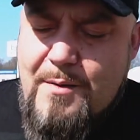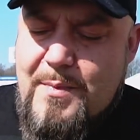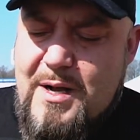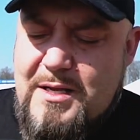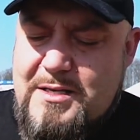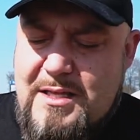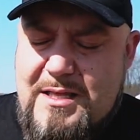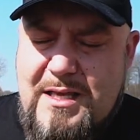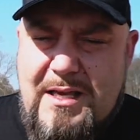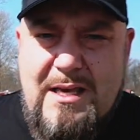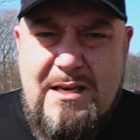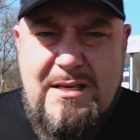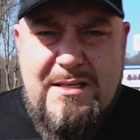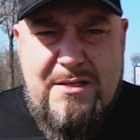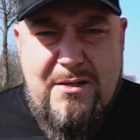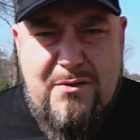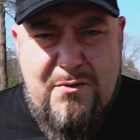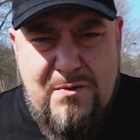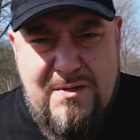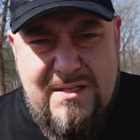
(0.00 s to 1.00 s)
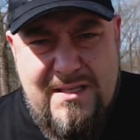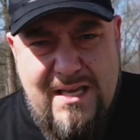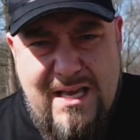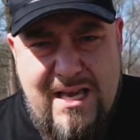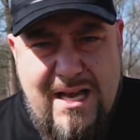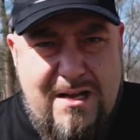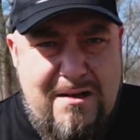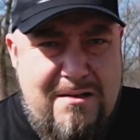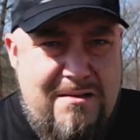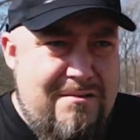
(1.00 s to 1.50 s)
macie takie instytucje
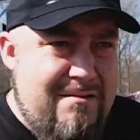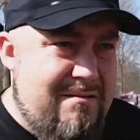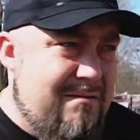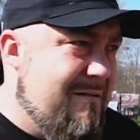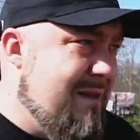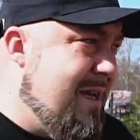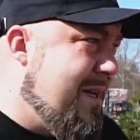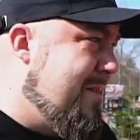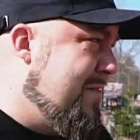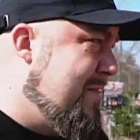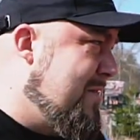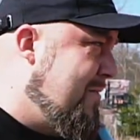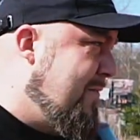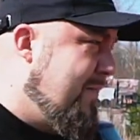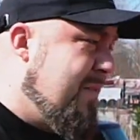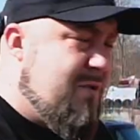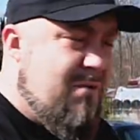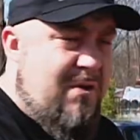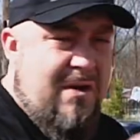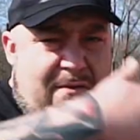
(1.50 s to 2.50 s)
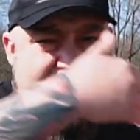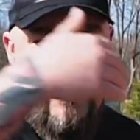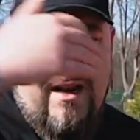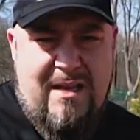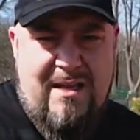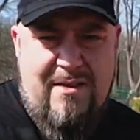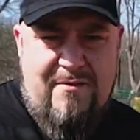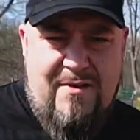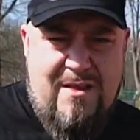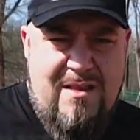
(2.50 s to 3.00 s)
jak y, jakieś
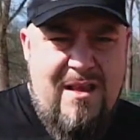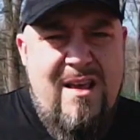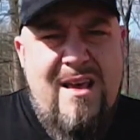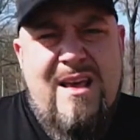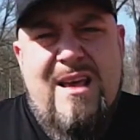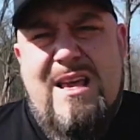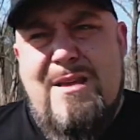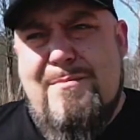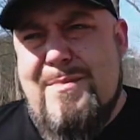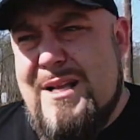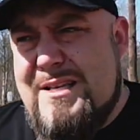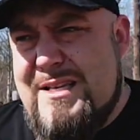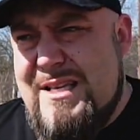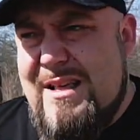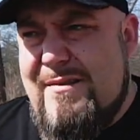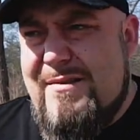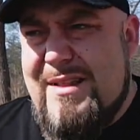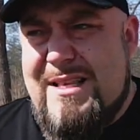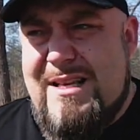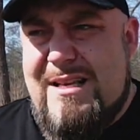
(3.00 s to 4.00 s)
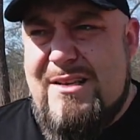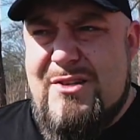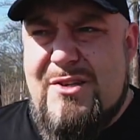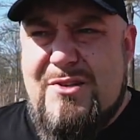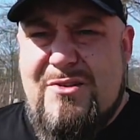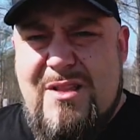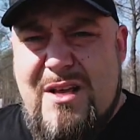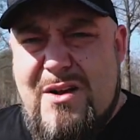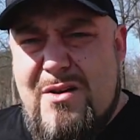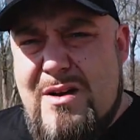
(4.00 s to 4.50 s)
wyszukiwarki win i macie nawet
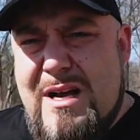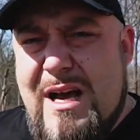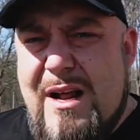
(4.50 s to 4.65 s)
rzeczonego